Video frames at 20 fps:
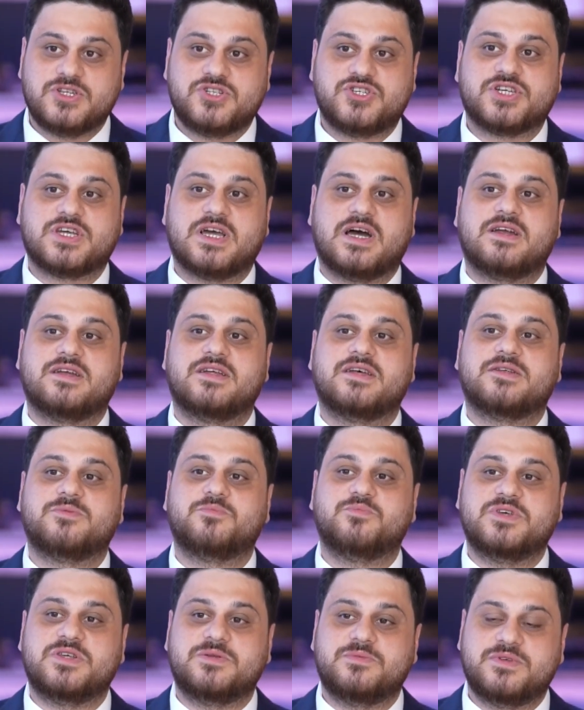
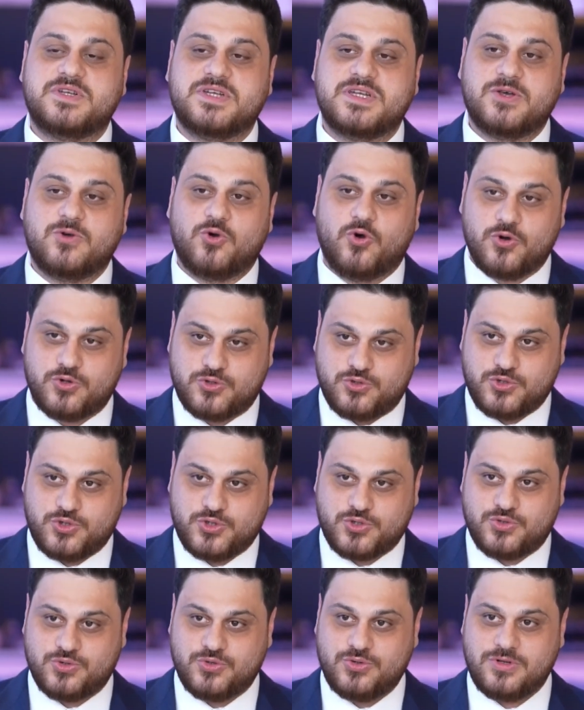çıkarların birbirine
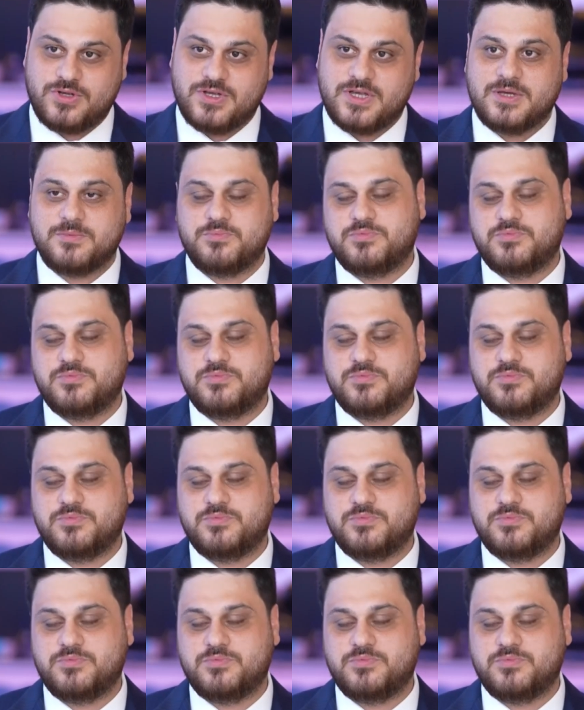örtüştüğü